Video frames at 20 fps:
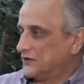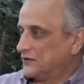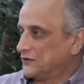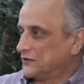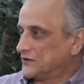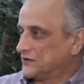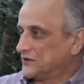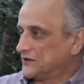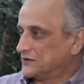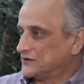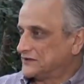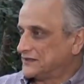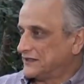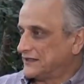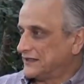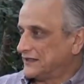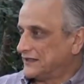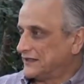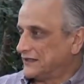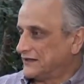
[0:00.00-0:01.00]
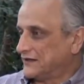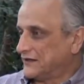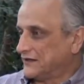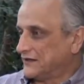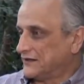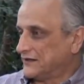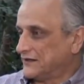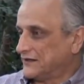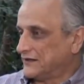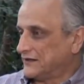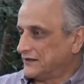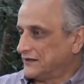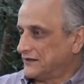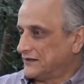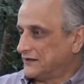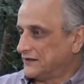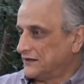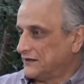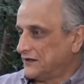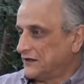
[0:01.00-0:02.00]
O hotel está
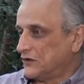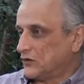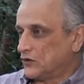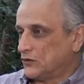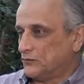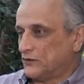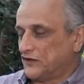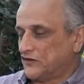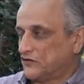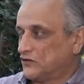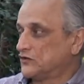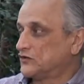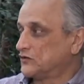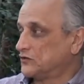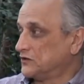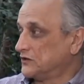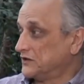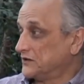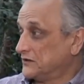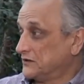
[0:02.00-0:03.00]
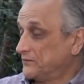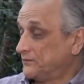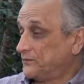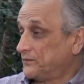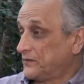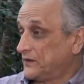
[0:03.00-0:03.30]
uh, com uma estrutura